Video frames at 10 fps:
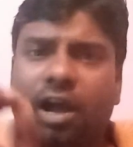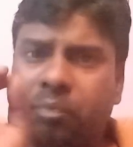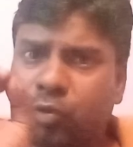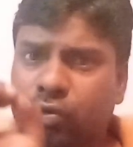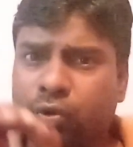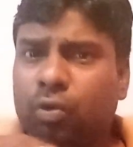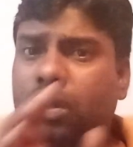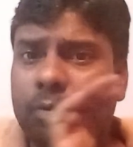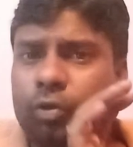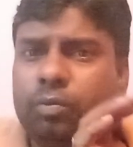आपको
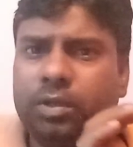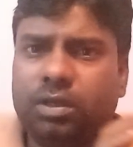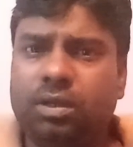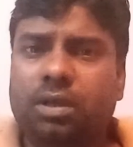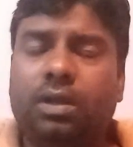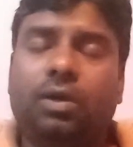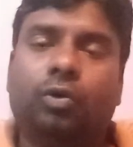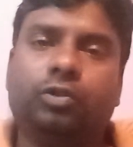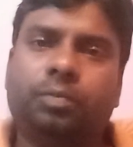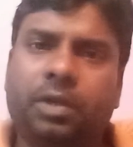थोड़ा बहुत भी
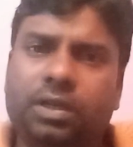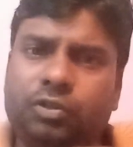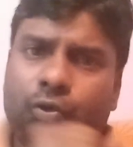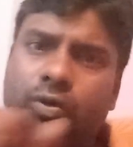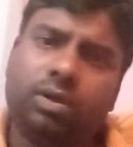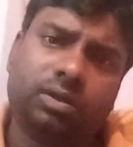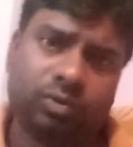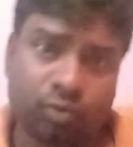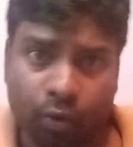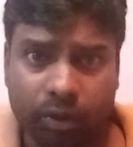उसमें जो
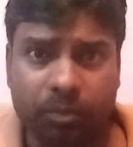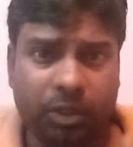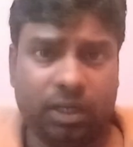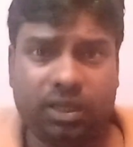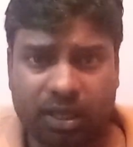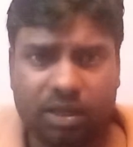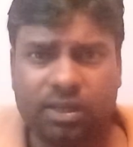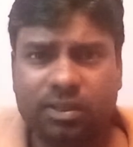कॉइन मिलेगा